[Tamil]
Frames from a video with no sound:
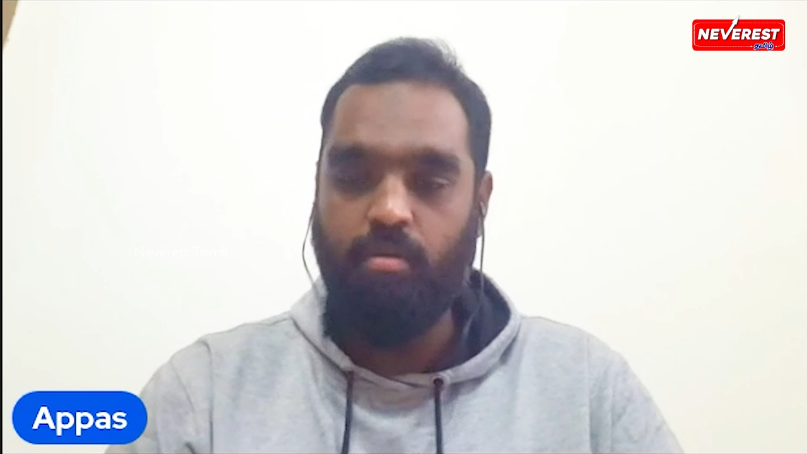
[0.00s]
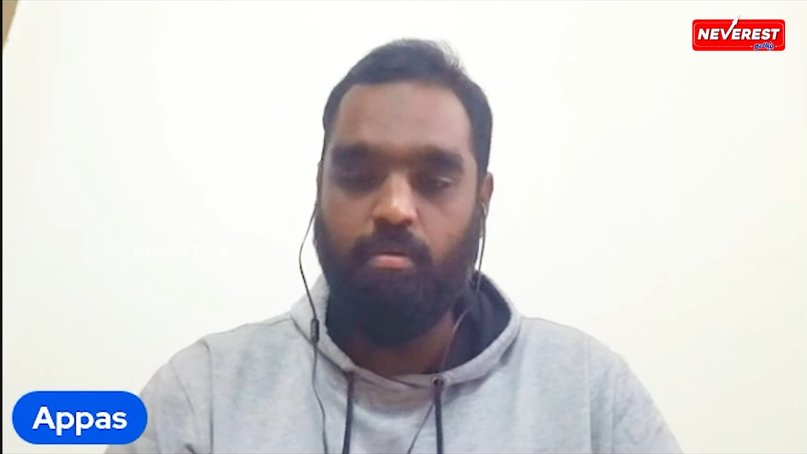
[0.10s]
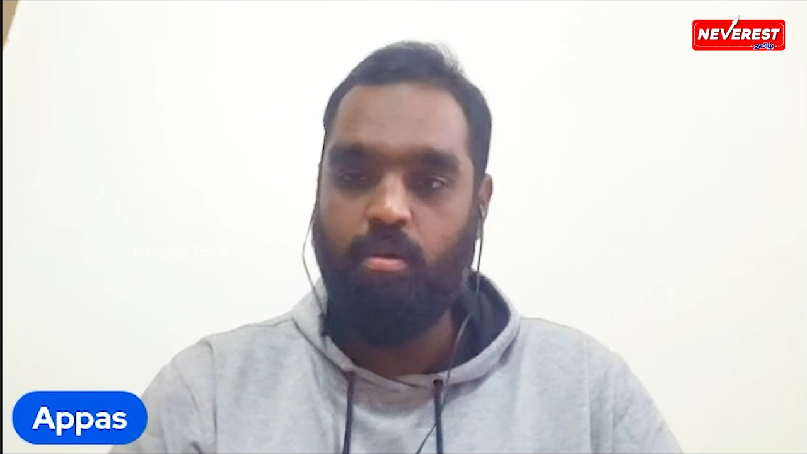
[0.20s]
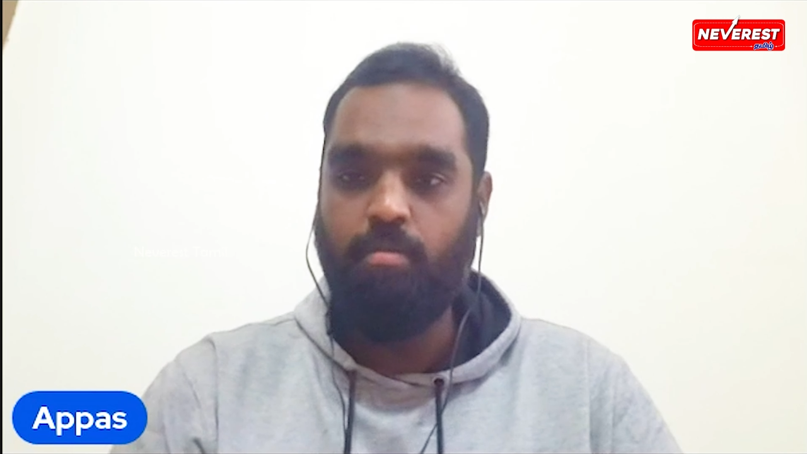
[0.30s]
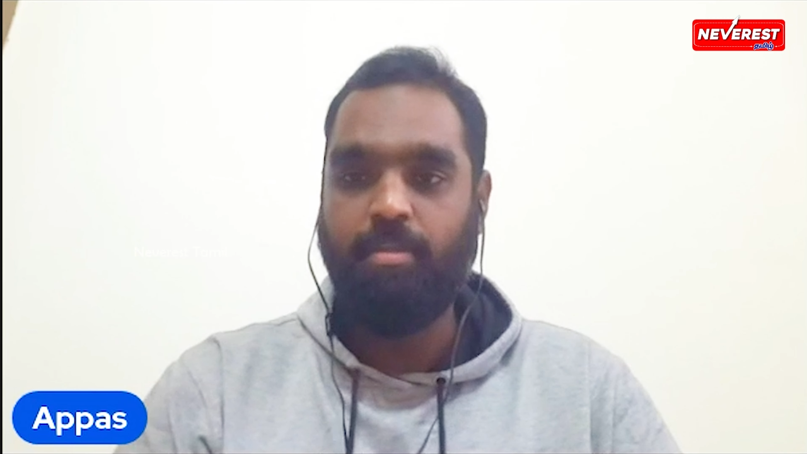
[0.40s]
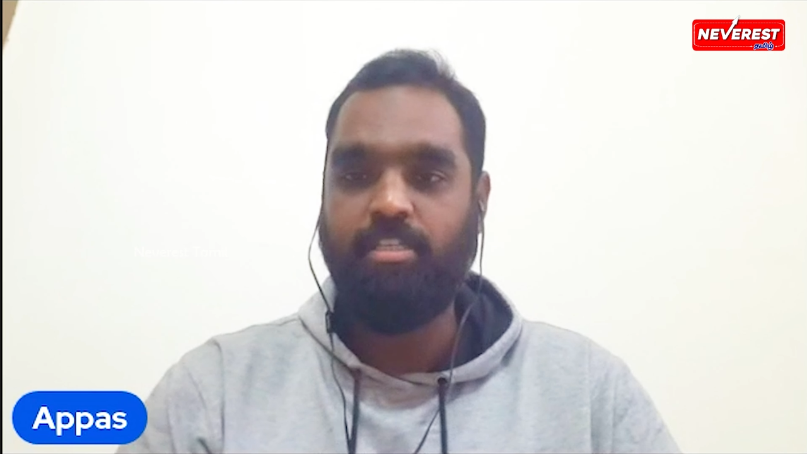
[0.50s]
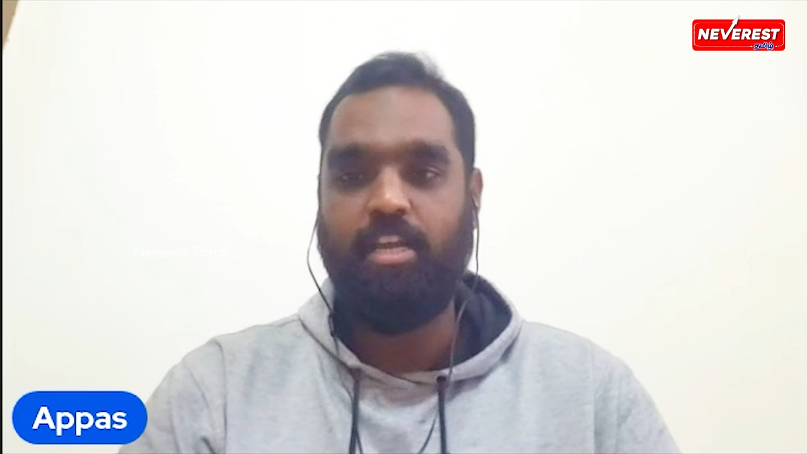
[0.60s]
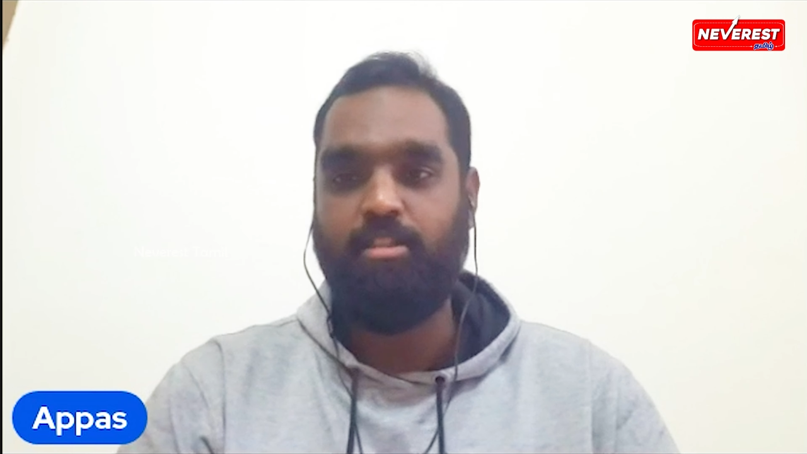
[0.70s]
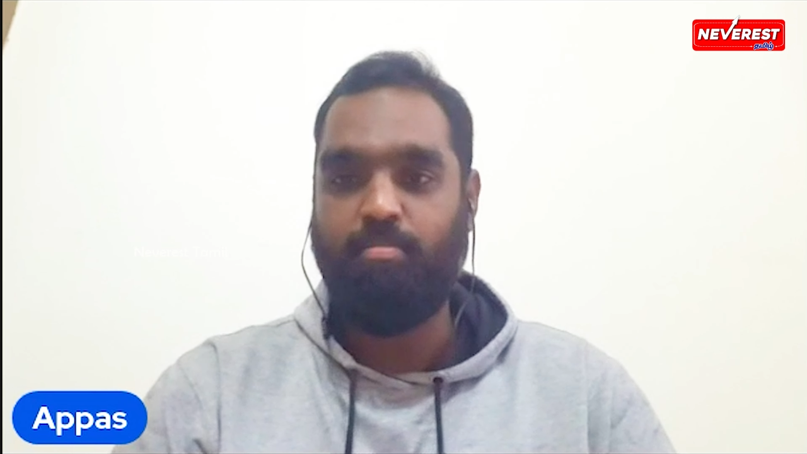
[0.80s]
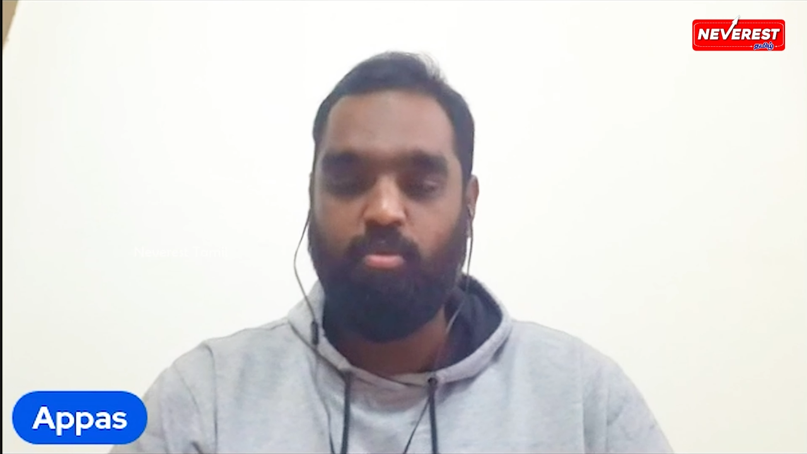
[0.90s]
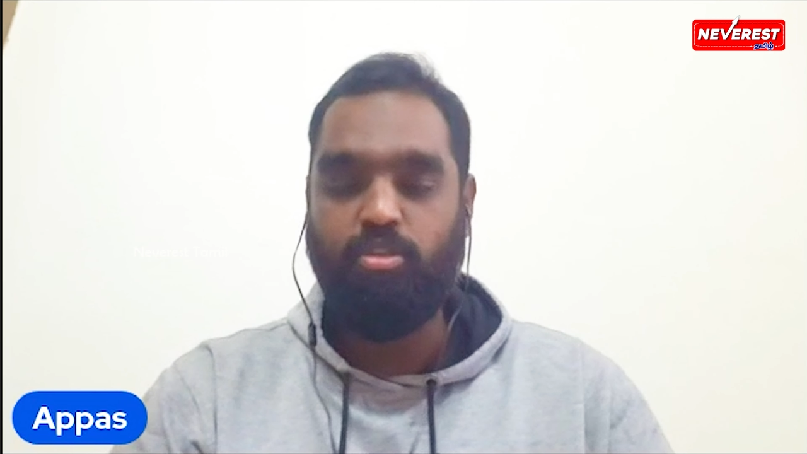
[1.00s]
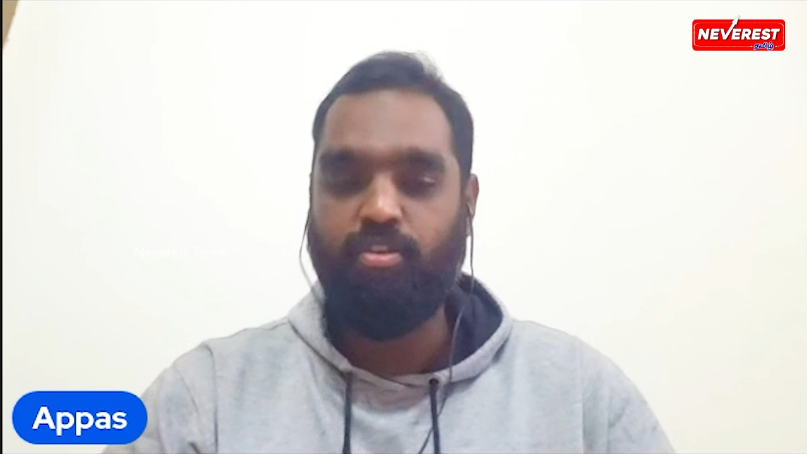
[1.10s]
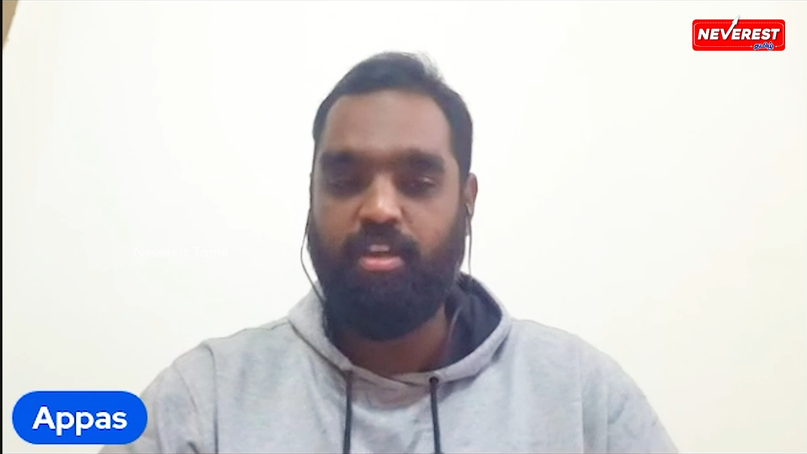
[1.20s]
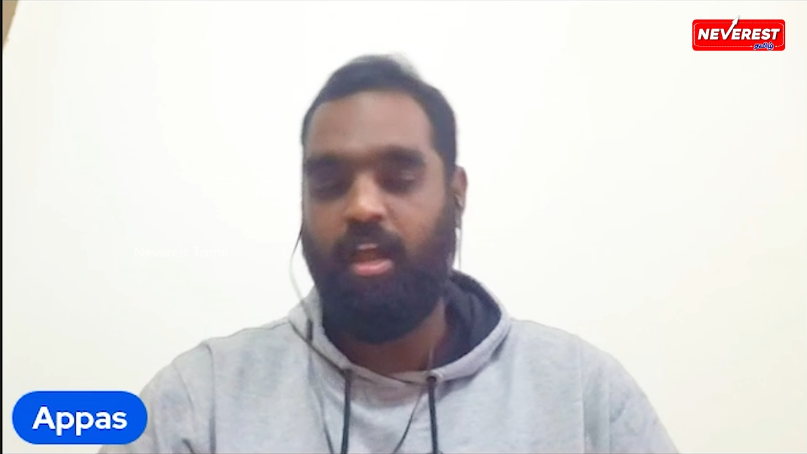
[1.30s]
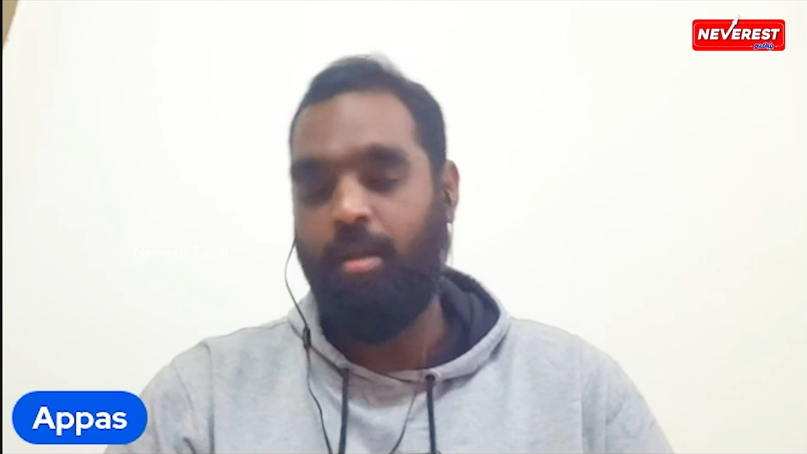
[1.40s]
ஒரு பஞ்சாயத்தை முடிச்சு
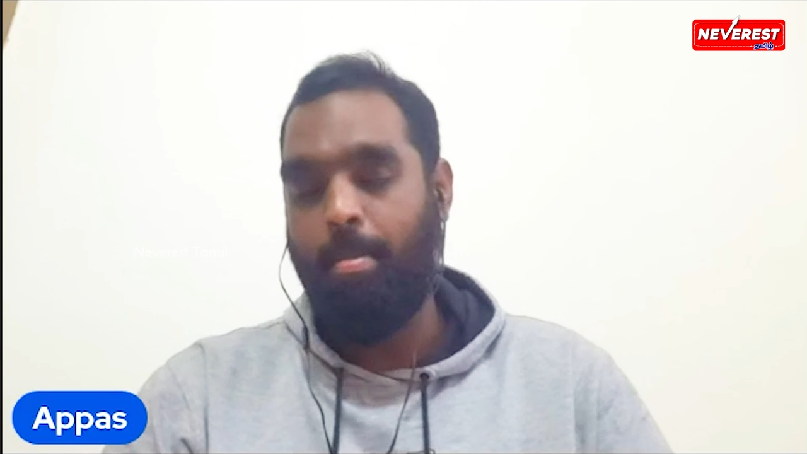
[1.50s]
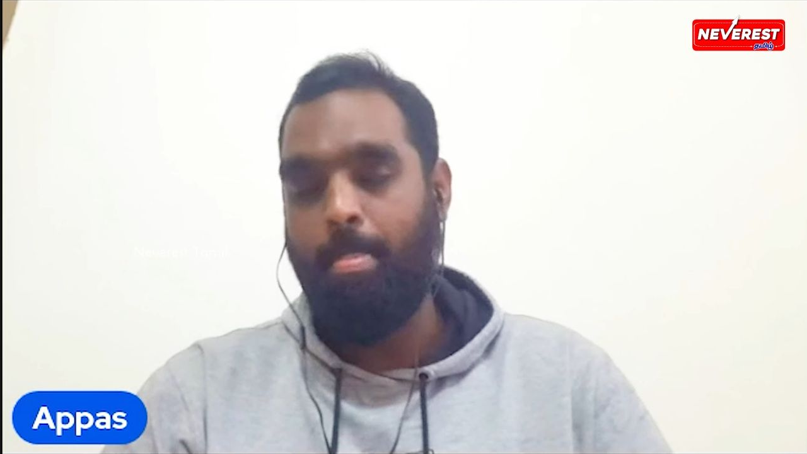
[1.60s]
வைக்கிறாங்க